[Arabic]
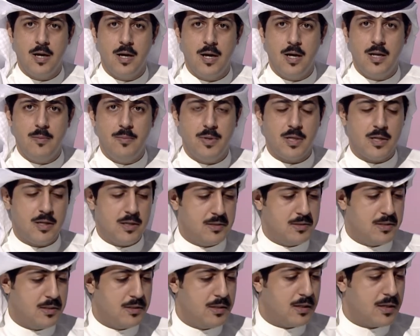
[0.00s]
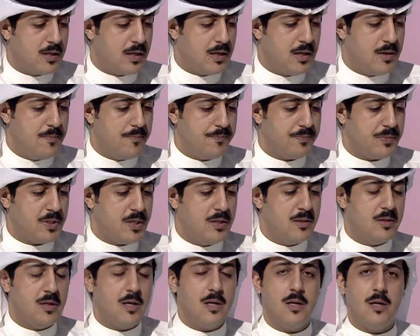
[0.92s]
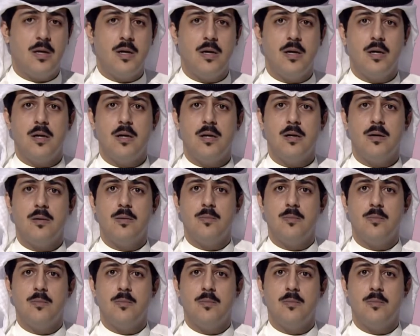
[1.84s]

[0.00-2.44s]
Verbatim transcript: أهلا بك سيد الكريم إذا آه،